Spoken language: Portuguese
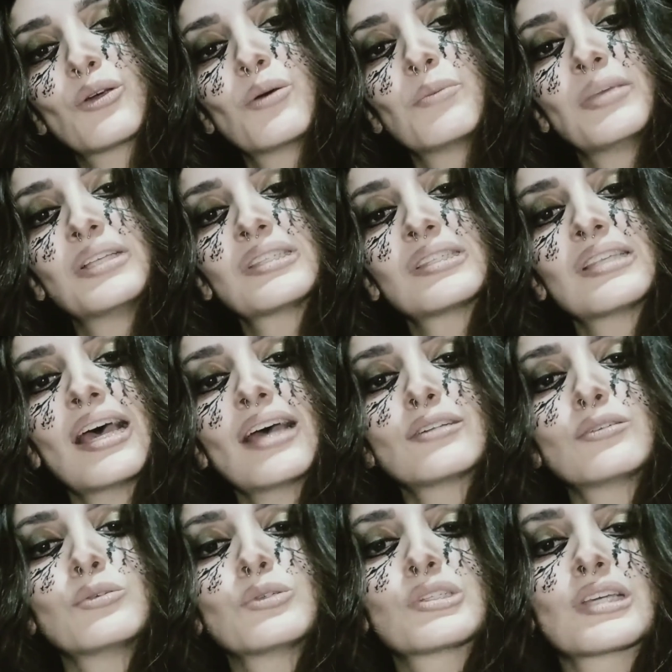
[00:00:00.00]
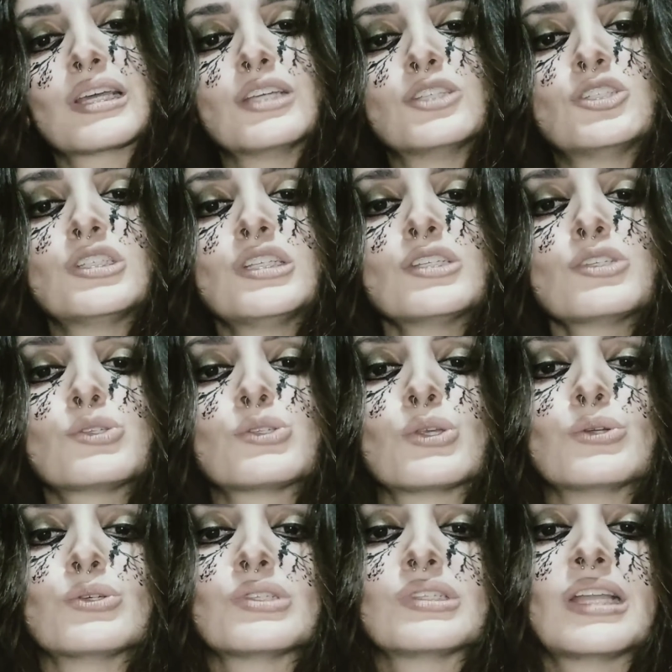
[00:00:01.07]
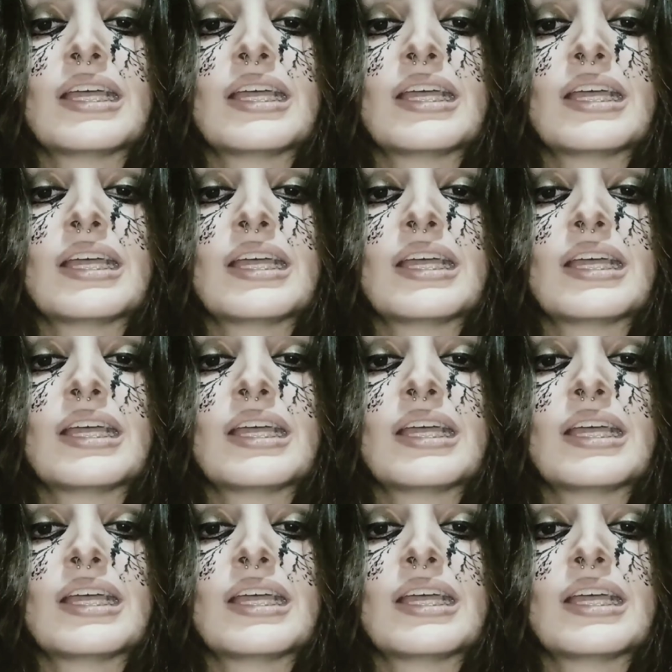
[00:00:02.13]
começaram os registros